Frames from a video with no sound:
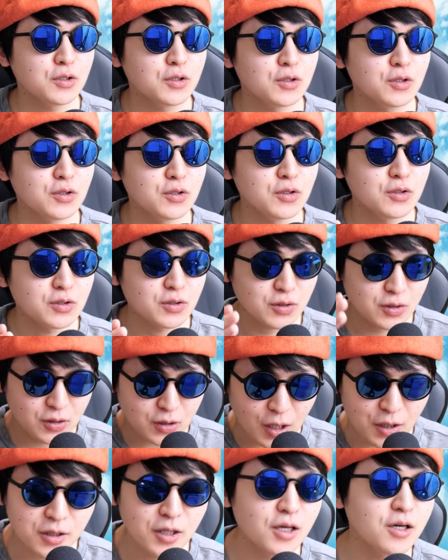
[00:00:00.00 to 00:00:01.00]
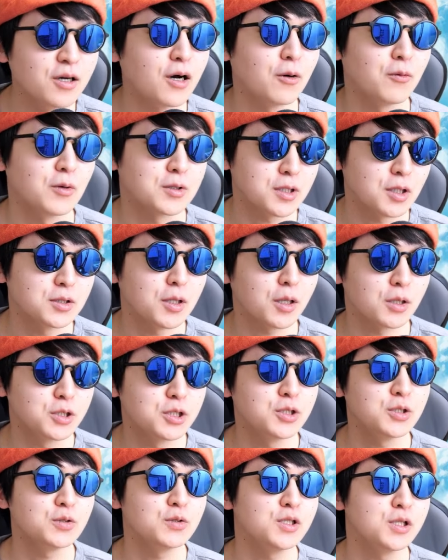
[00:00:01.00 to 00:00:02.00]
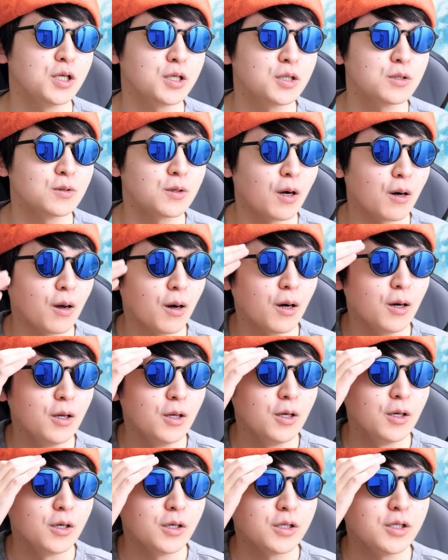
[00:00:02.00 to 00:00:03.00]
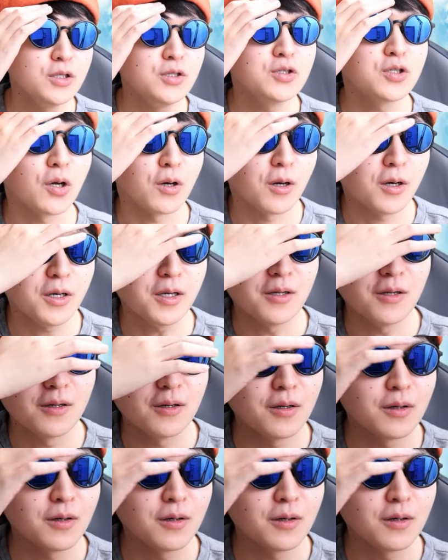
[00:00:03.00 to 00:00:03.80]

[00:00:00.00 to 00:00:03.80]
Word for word: 3年間はさなんか自由にできるからいいんじゃない